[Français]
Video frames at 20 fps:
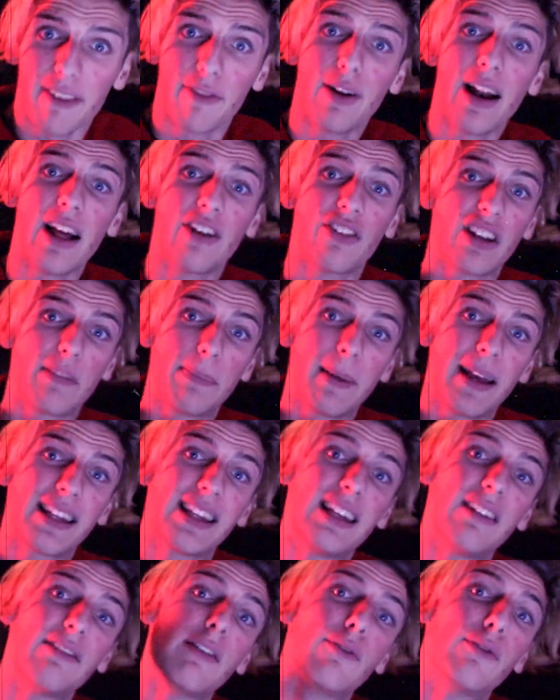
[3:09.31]
voilà,
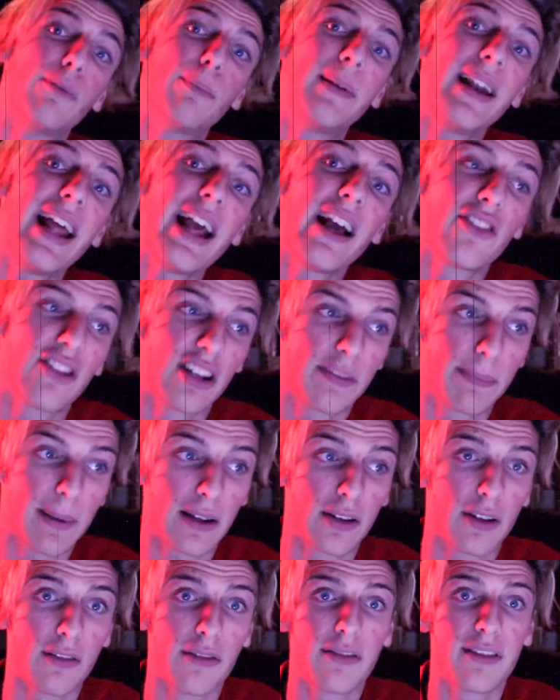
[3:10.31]
j'espère qu'il va vous plaire,
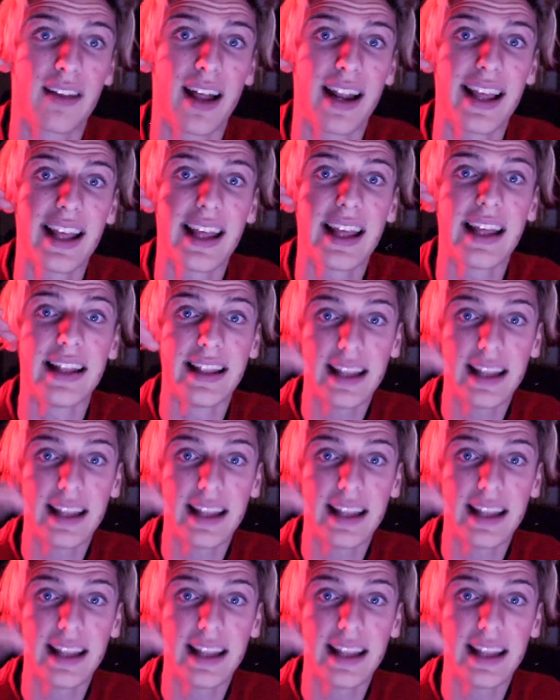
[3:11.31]
j'espère que vous allez